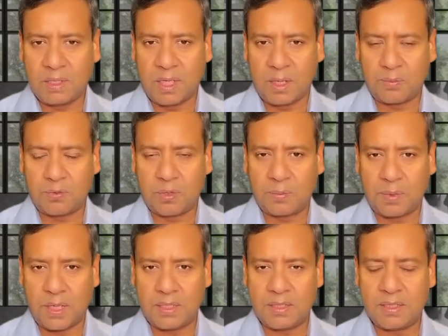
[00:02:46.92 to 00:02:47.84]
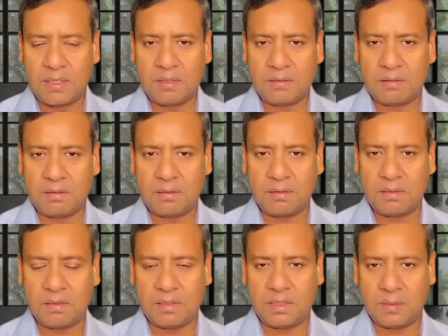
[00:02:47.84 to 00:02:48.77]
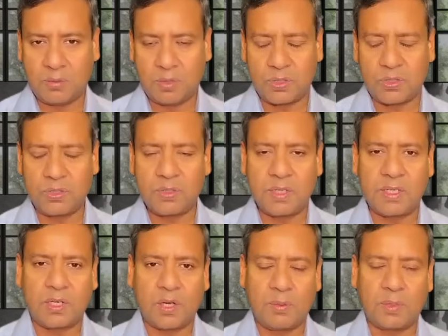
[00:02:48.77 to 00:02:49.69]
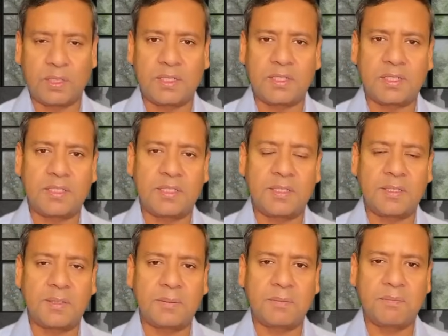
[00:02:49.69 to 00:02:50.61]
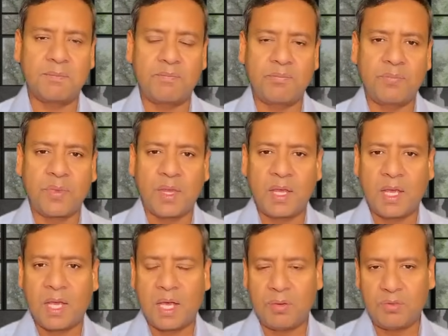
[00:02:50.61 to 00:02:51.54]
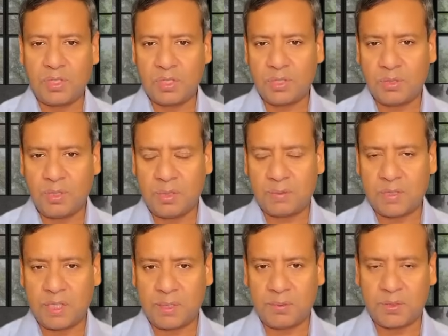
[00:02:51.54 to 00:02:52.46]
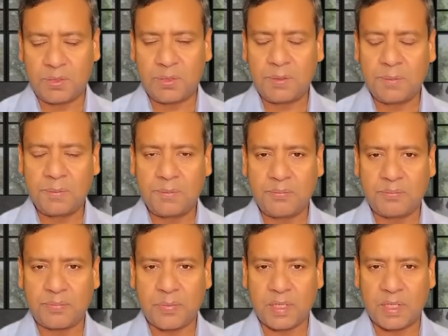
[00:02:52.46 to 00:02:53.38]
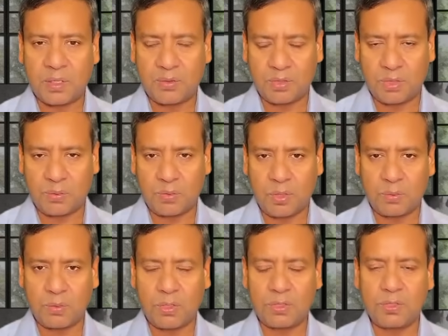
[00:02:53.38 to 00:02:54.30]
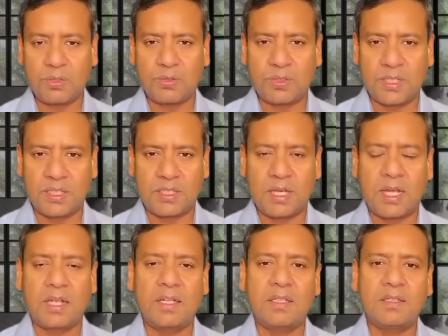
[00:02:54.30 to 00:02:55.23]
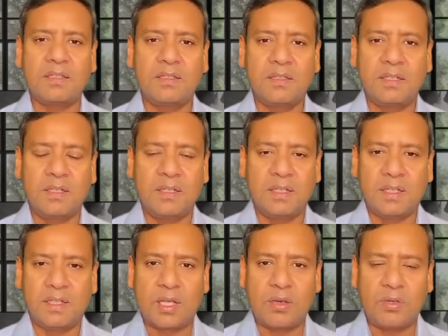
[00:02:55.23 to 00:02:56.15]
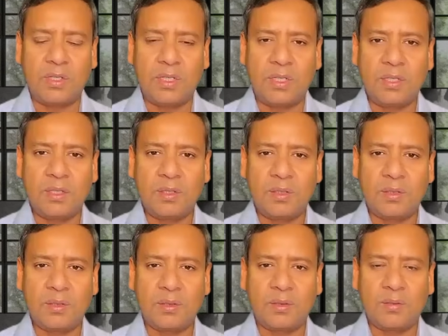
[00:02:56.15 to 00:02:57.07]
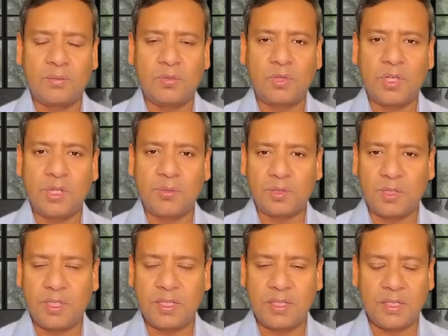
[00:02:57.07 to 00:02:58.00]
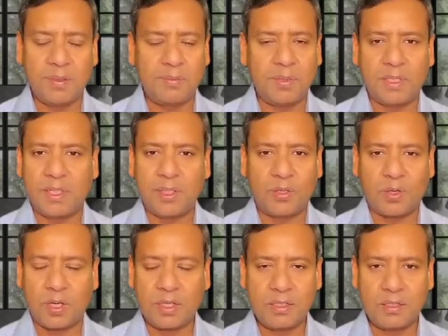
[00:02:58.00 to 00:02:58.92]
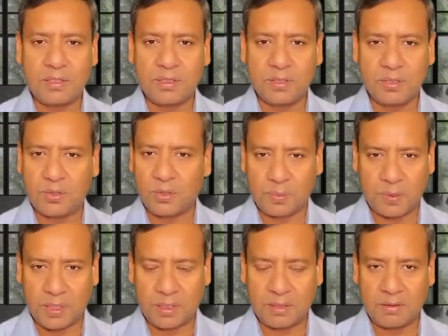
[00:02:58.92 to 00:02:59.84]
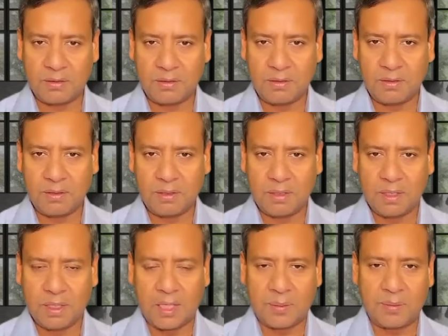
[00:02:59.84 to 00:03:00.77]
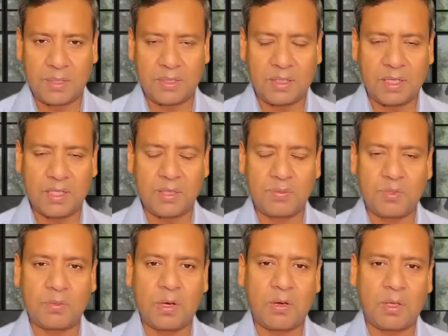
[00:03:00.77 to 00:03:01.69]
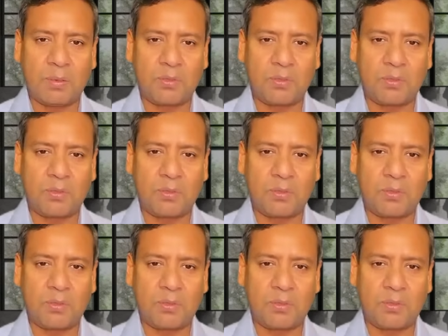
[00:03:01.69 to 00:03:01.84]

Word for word: তারপর প্লাস্টিকের যে বর্জ্য এটা কমাতে চাচ্ছেন এমনকি শুনলাম যে এই বছর কেউ যদি বনভোজন করতে চায় তাহলে বনের মধ্যে গিয়ে পিকনিক করা চলবে না আপনি গাজীপুর ভাওয়াল